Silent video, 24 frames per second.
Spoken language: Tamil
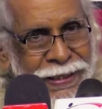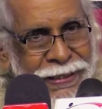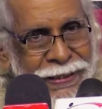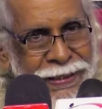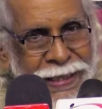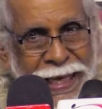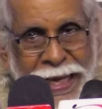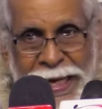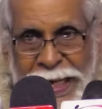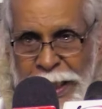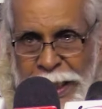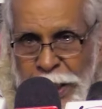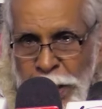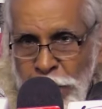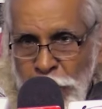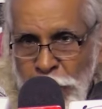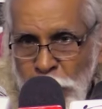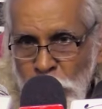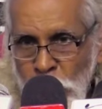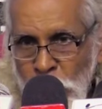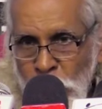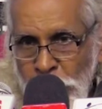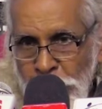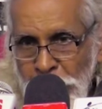தனக்கு
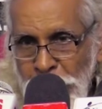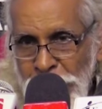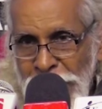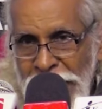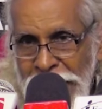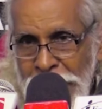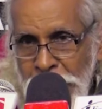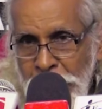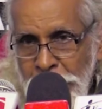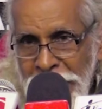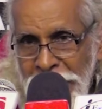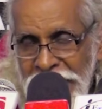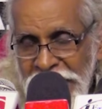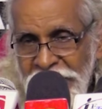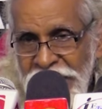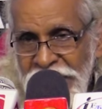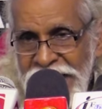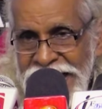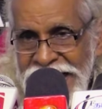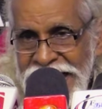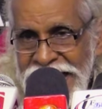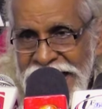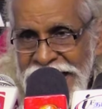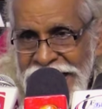மூக்கு போனாலும்
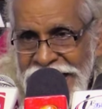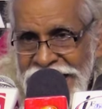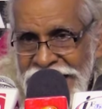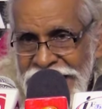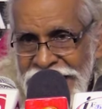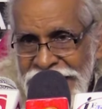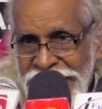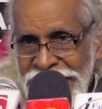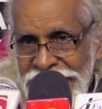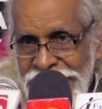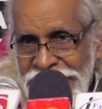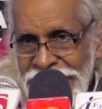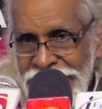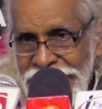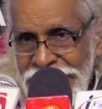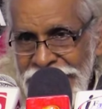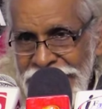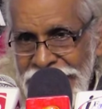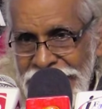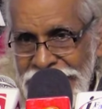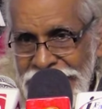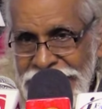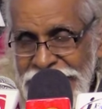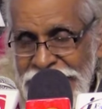பரவாயில்லை
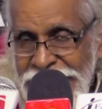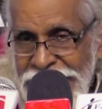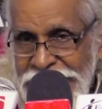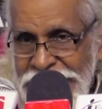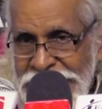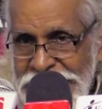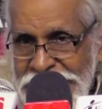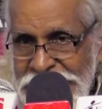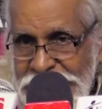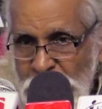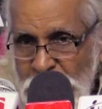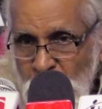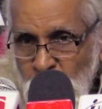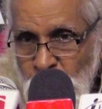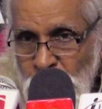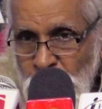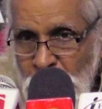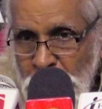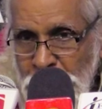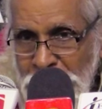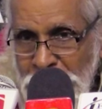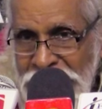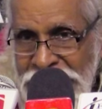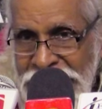எதிரிக்கு
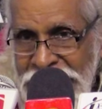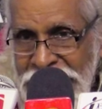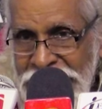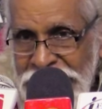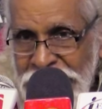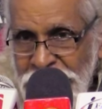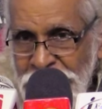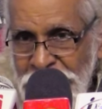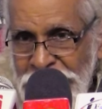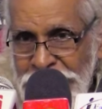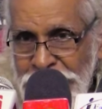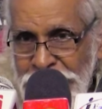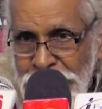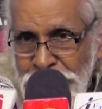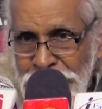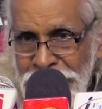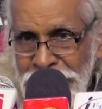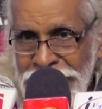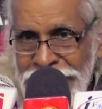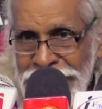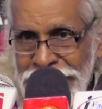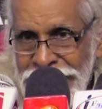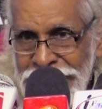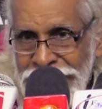சகுன பிழையாக வேண்டும்
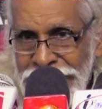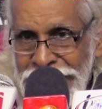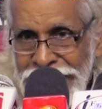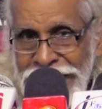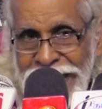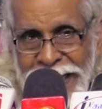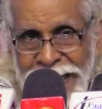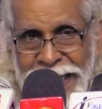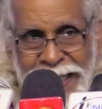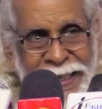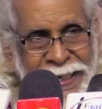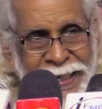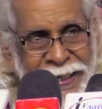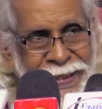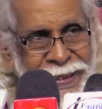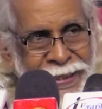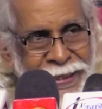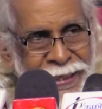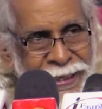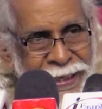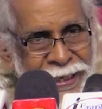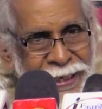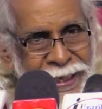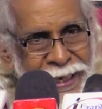என்கிற
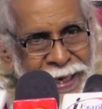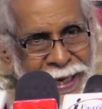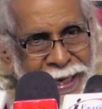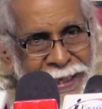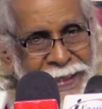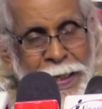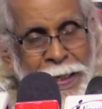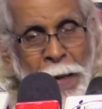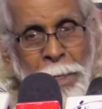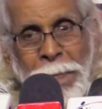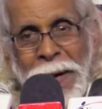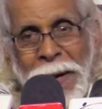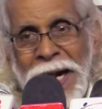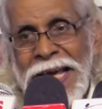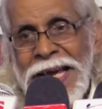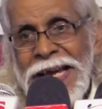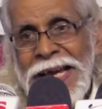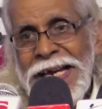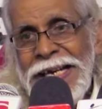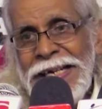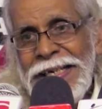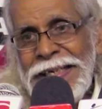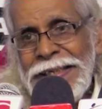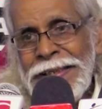அந்த
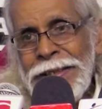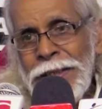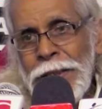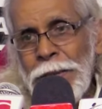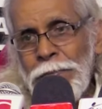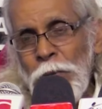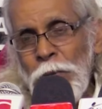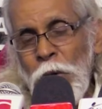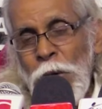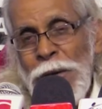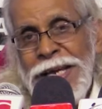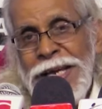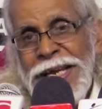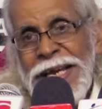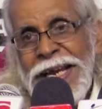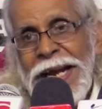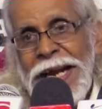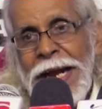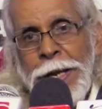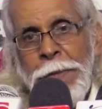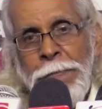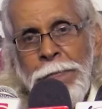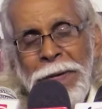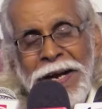பழைய மொழியின்
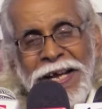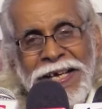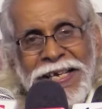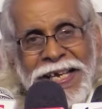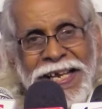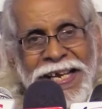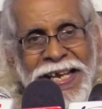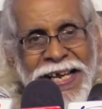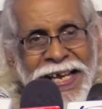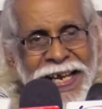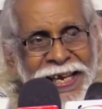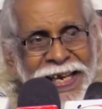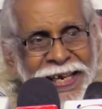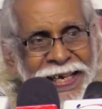அடிப்படையிலே